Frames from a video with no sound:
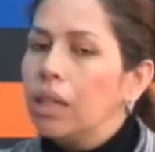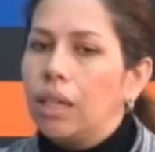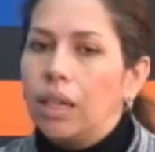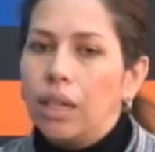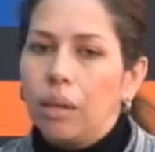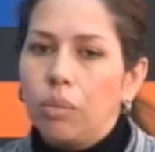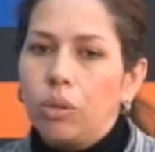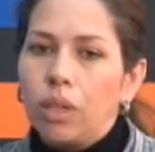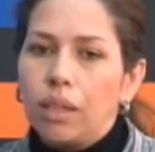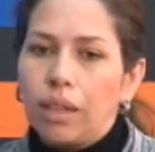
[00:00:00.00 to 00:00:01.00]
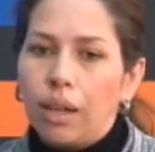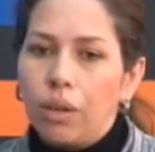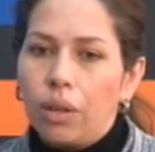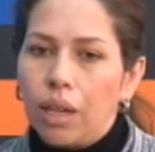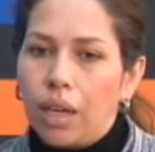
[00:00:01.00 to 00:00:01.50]
hemos
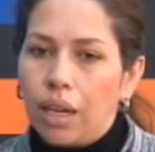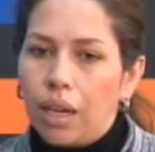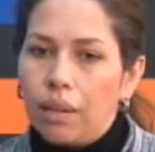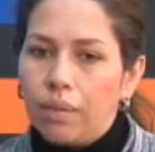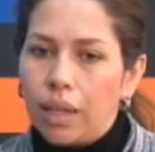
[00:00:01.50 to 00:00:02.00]
tratado de,